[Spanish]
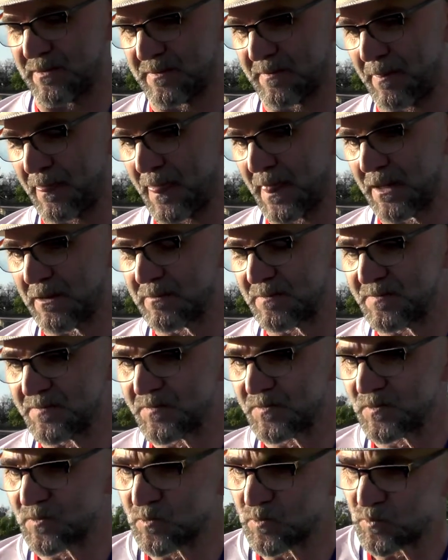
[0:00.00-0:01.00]
Eh, el
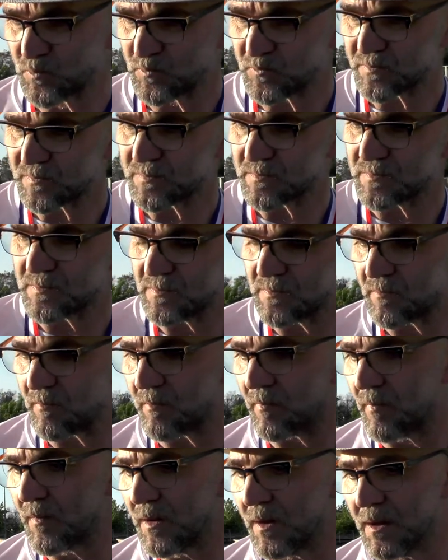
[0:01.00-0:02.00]
sub-25 además
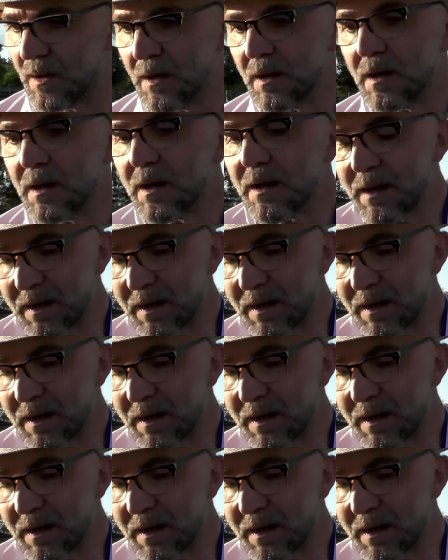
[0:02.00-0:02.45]
está la base de... Este...